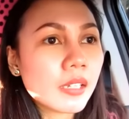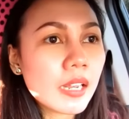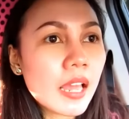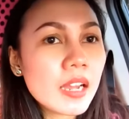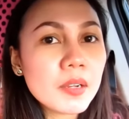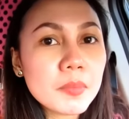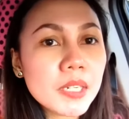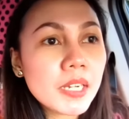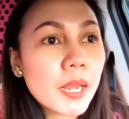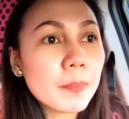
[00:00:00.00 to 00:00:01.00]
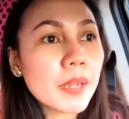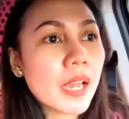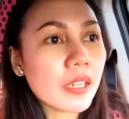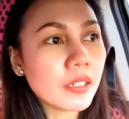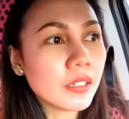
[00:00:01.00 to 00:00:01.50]
Kailangan
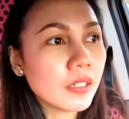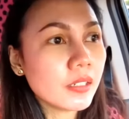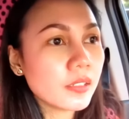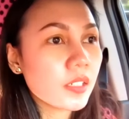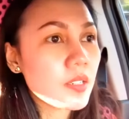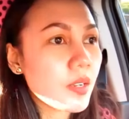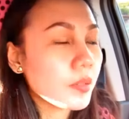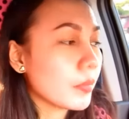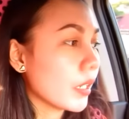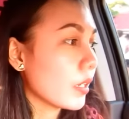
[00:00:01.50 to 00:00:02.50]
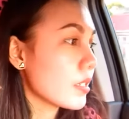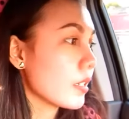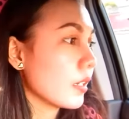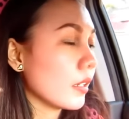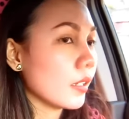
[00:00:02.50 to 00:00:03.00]
mag-reapply ng sunblock
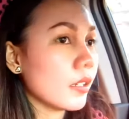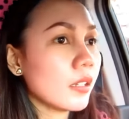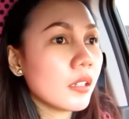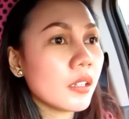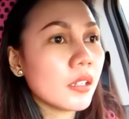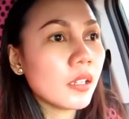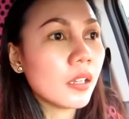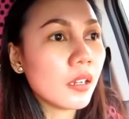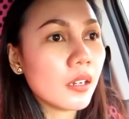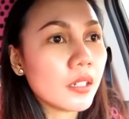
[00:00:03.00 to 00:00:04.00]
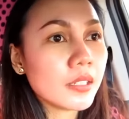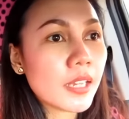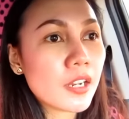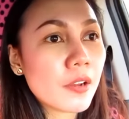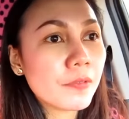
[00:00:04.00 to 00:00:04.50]
kasi ah, hindi
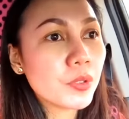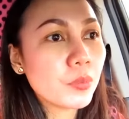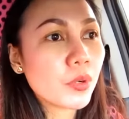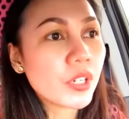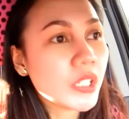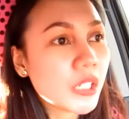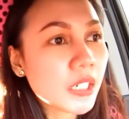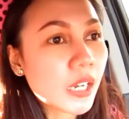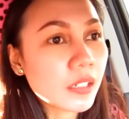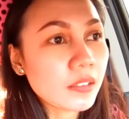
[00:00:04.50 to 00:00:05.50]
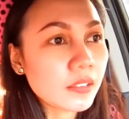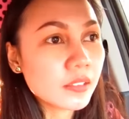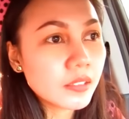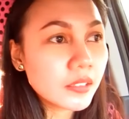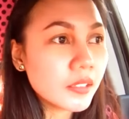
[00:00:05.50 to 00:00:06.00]
enough yung morning lang.
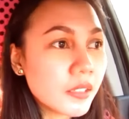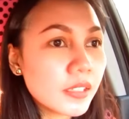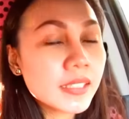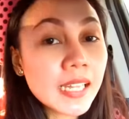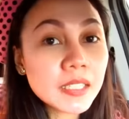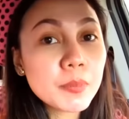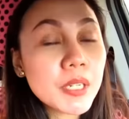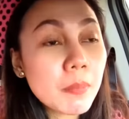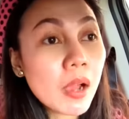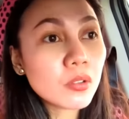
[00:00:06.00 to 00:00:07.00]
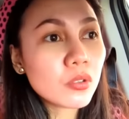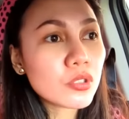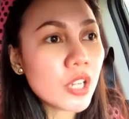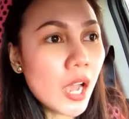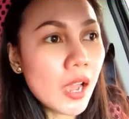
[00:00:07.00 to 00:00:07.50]
Dati binabaon
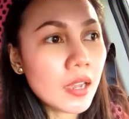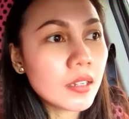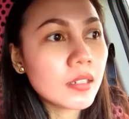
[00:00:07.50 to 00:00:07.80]
ko siya.